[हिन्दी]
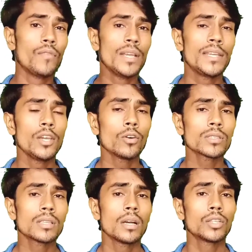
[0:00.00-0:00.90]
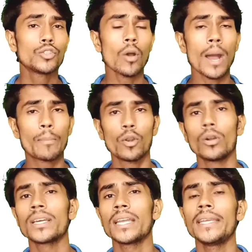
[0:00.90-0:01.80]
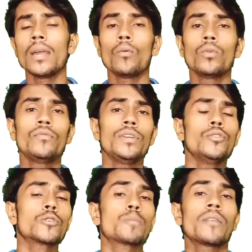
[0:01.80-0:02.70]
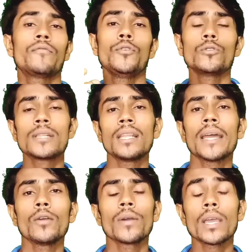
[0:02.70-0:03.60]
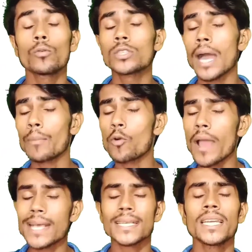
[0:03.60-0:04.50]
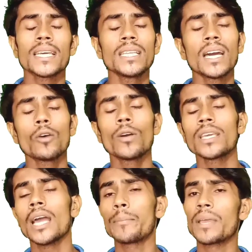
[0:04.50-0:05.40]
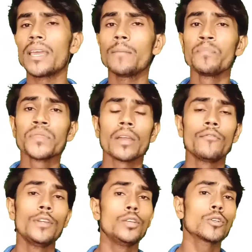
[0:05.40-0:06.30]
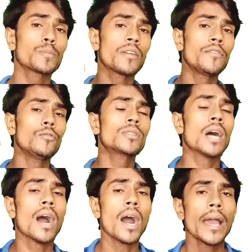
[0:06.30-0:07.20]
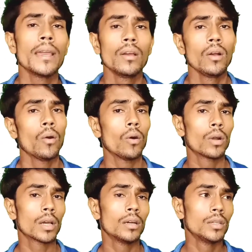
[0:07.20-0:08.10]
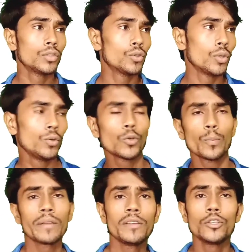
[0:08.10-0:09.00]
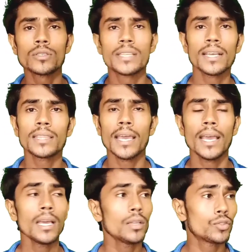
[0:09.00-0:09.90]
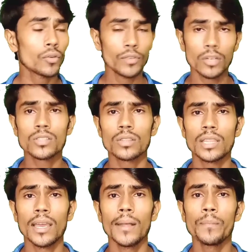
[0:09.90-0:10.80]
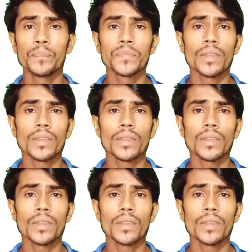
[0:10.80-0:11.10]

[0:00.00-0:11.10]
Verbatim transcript: वीडियोस जो अपलोड करनी है उन वीडियोस पर व्यूज़ लाने होंगे कुछ आपको ऐसा करके दिखाना होगा कि आपके वीडियोस पर व्यूज़ आए और जो यूट्यूब पर वीडियोस देखते हैं जो व्यूअर्स होते हैं